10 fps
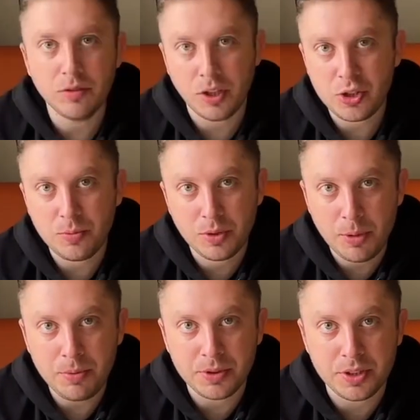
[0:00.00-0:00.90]
В нашем
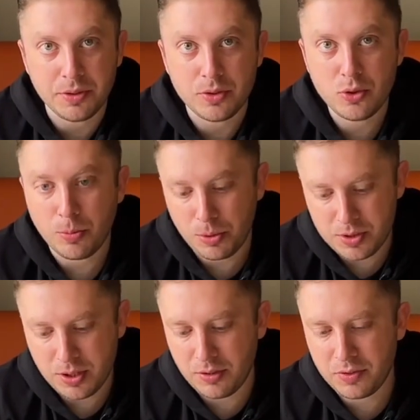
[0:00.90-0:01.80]
Дэппелсе
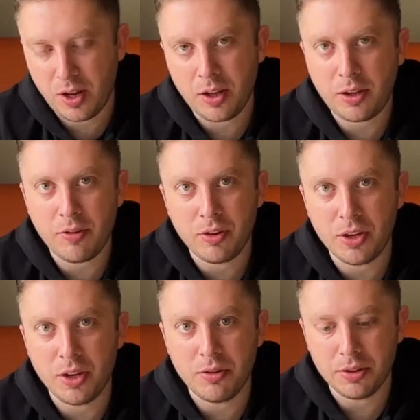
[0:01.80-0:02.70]
100% солянка
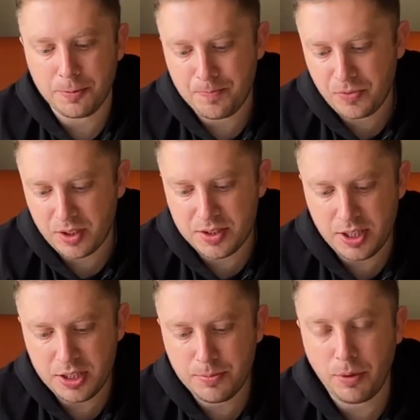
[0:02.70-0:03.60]
выигрывает.
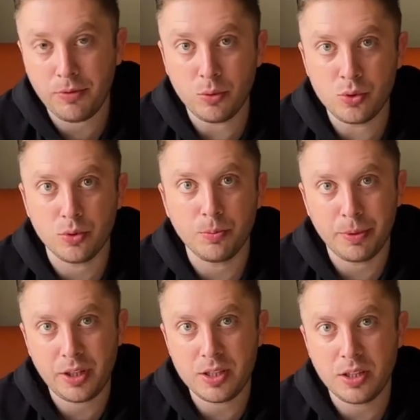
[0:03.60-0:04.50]
Здесь по вкусу,
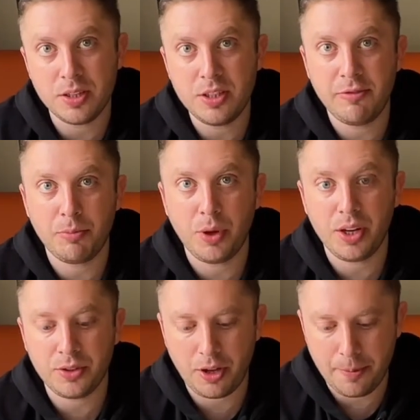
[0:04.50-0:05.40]
по кислоте в
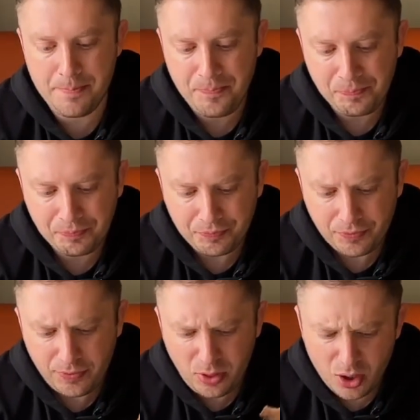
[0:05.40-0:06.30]
порядке.
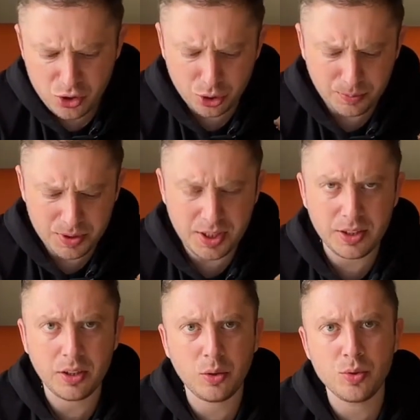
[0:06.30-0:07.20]
Что-то
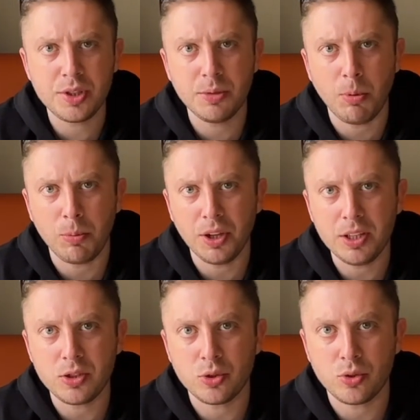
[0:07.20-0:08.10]
постоянно хрустит,
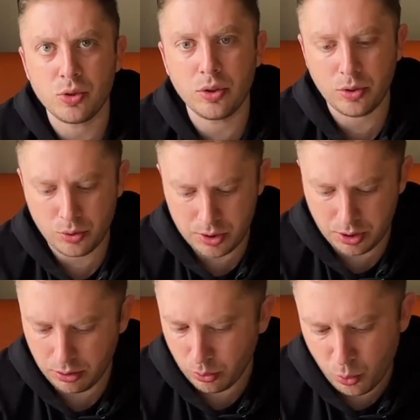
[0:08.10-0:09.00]
попадается, что что-то
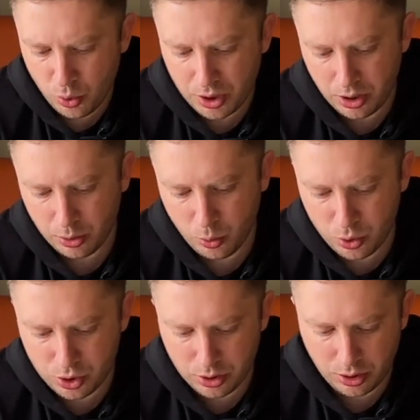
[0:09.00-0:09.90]
хрустит. Лук, не
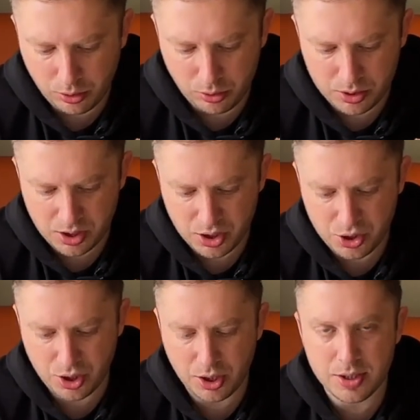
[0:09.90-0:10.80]
лук, что-то такое,
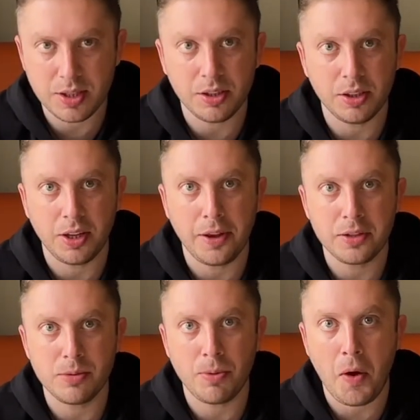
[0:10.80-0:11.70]
знаешь, недоделанное,
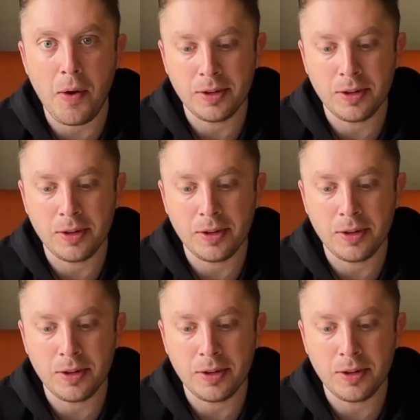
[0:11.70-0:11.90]
типа